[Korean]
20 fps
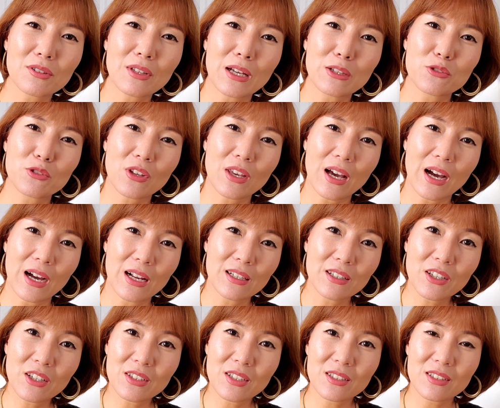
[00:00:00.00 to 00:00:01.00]
나중에
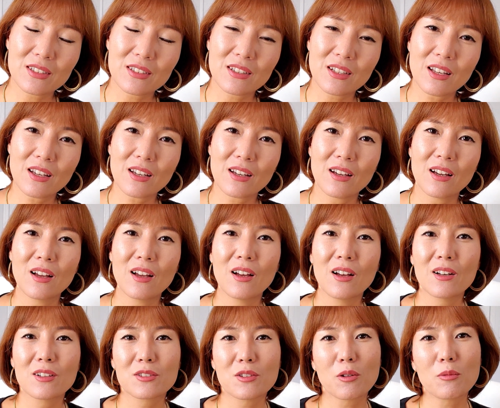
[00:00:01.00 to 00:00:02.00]
알게 됐을 때
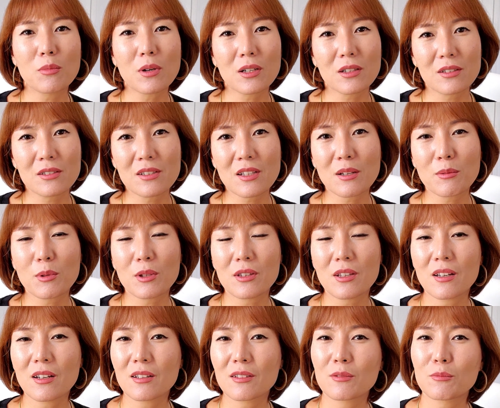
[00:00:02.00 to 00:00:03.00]
정말 그 사람에
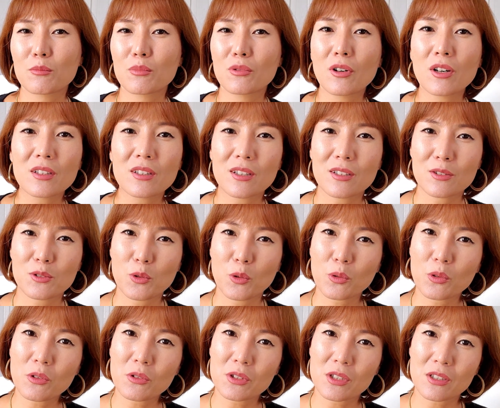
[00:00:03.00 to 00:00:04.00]
대한 무한한
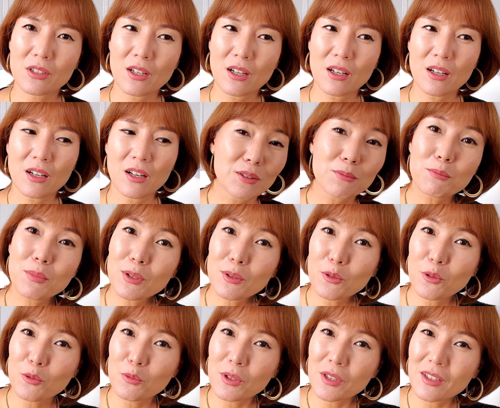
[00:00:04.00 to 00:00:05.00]
존경심과
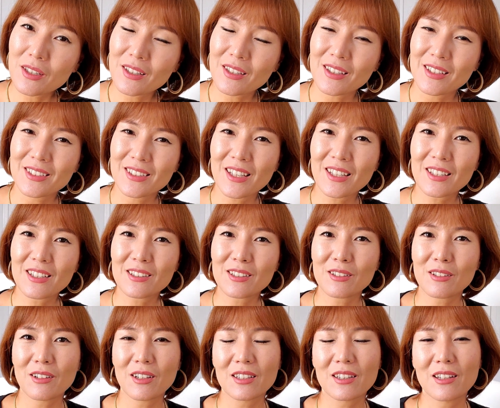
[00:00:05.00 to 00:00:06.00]
신비로움이 생기는
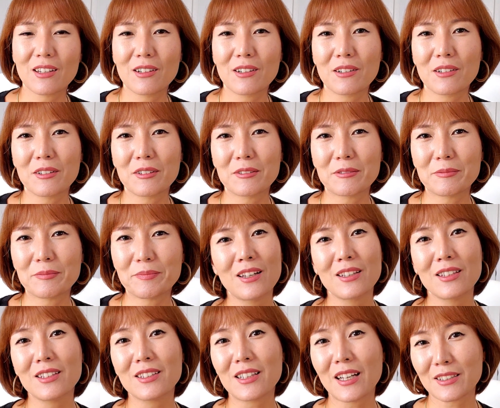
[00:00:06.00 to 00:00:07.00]
것 같아요.
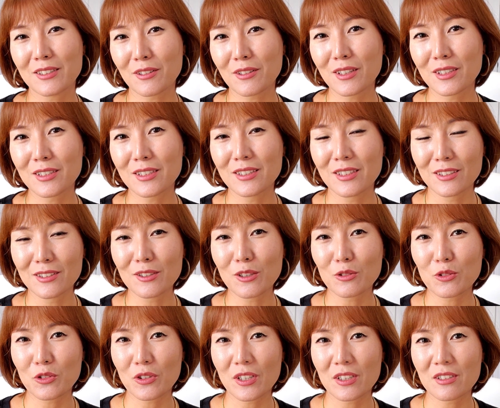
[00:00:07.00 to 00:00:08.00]
이 다섯 가지 능력
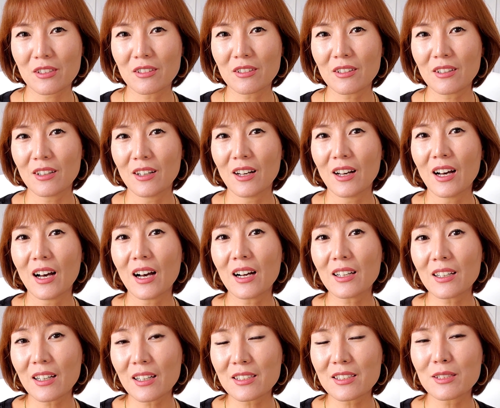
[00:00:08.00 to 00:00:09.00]
중에서 한
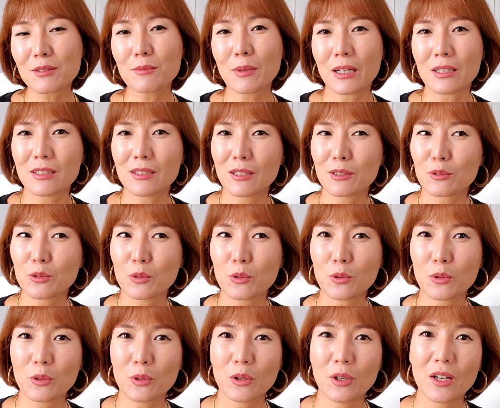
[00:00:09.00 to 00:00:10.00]

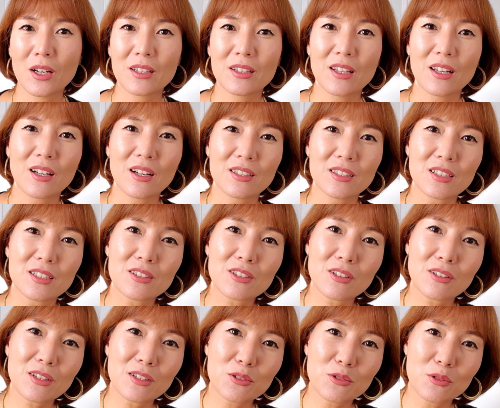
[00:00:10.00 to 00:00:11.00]
가지만이라도 내가
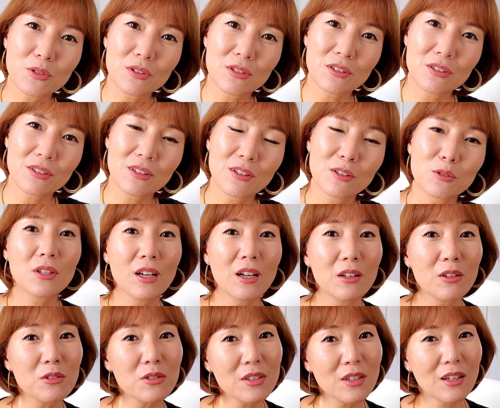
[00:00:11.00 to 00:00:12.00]
실천할 수 있는 내가
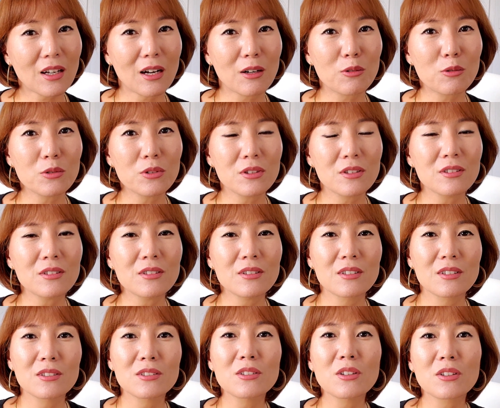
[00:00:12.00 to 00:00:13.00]
현재 갖고 있는
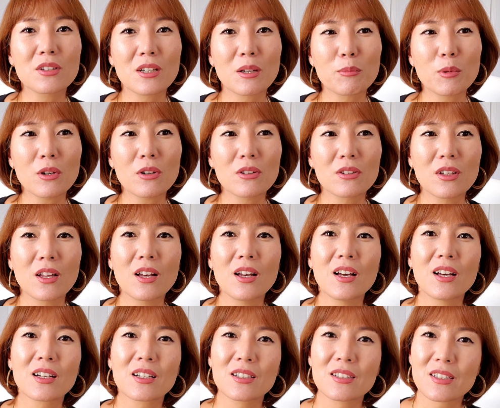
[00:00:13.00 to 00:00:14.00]

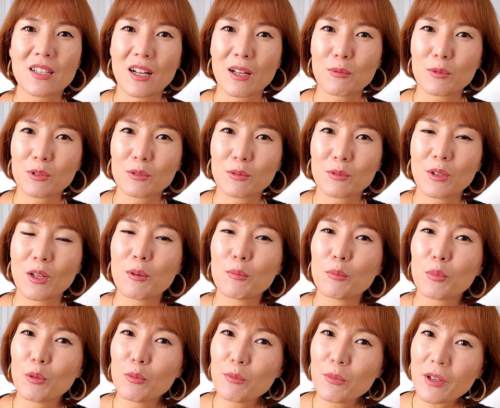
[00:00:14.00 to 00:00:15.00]
능력이라면 그 사람은
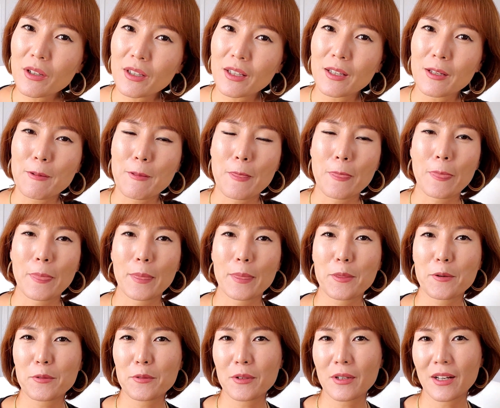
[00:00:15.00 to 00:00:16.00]
분명히
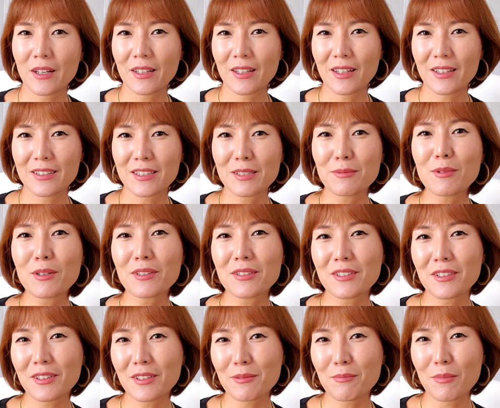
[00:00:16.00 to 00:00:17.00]
누군가에게
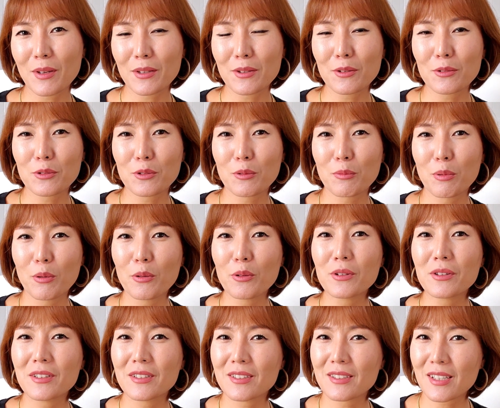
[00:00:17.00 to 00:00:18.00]
치명적인 매력으로
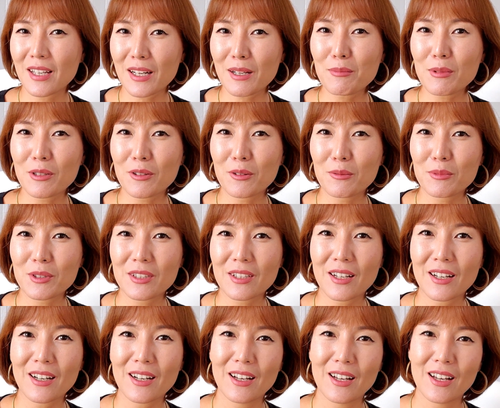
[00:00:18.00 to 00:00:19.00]
보이는 사람일
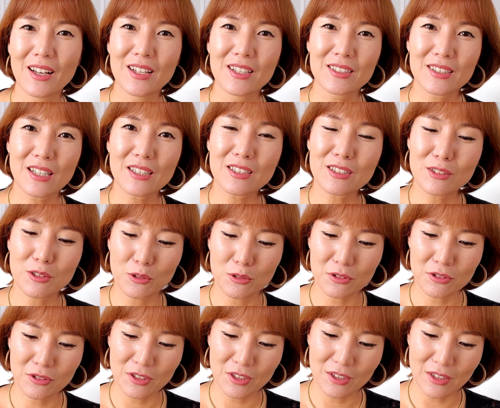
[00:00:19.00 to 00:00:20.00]
겁니다. 사실
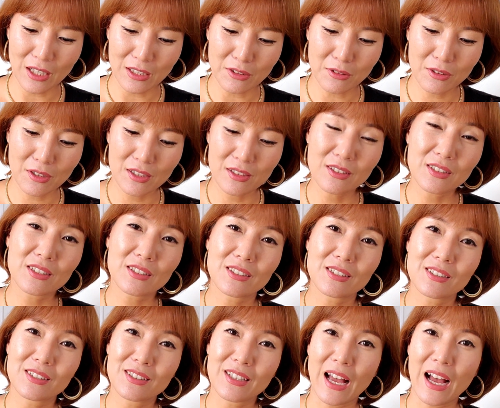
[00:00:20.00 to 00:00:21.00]
저는 이 다섯
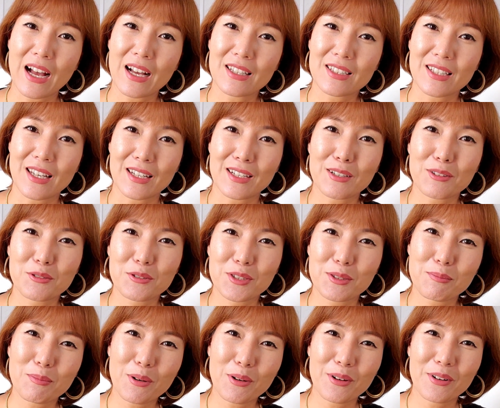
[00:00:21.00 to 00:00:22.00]
가지를 다 잘하고
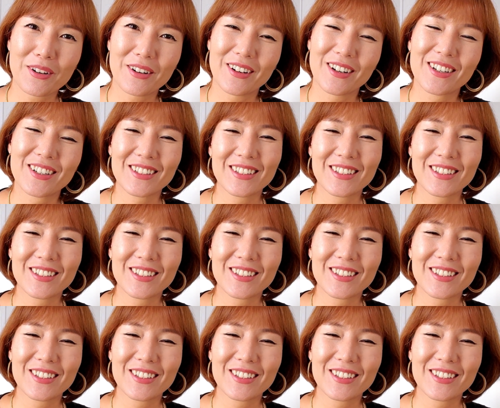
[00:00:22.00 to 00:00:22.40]
싶어요.